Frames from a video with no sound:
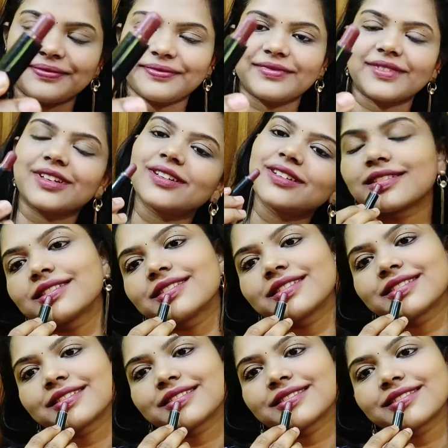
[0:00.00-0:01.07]
தாராளமாக
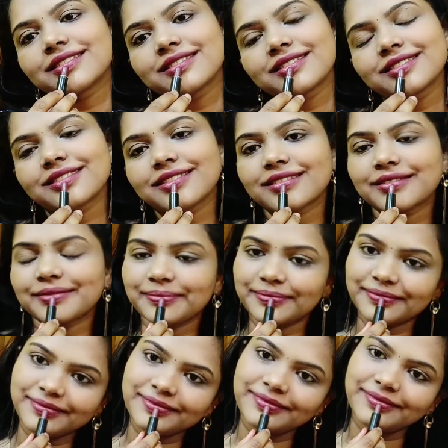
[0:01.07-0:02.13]
இருக்கும் ஸ்டே ஸோ
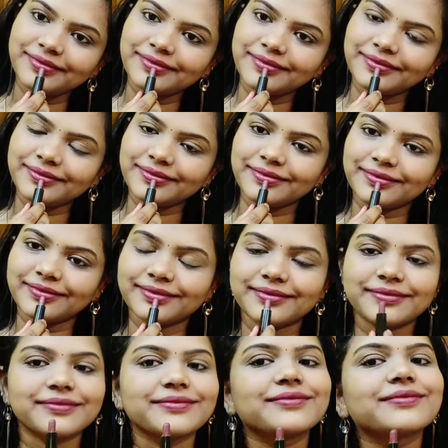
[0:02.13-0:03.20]
அதுக்கப்புறமா கண்டிப்பாக நீங்கள்
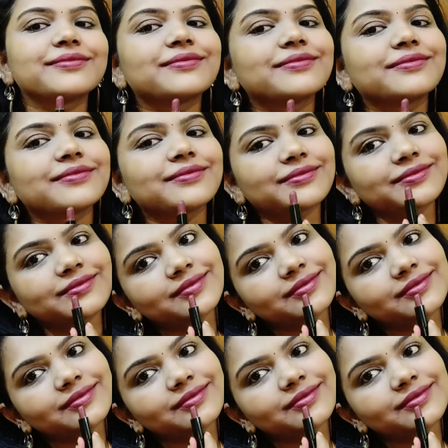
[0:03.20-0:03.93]
ரீஅப்ளை பண்ணணும்